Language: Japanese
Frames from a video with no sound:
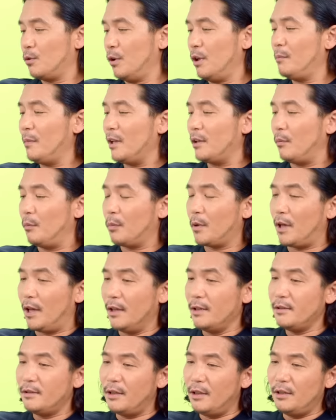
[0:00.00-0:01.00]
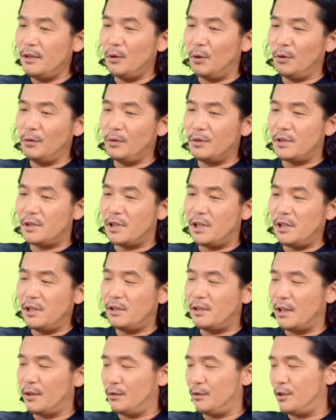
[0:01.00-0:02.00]
これまあ完全に俺の人
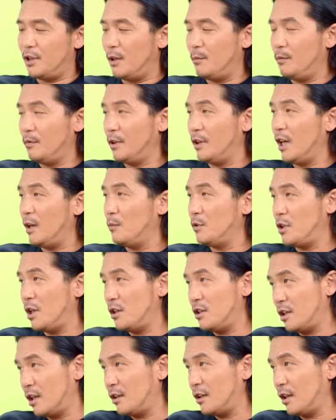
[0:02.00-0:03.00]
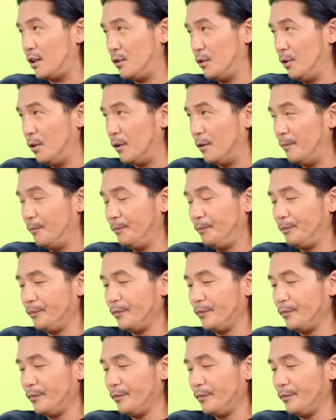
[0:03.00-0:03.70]
生のゲームチェンジなんだけど、はいは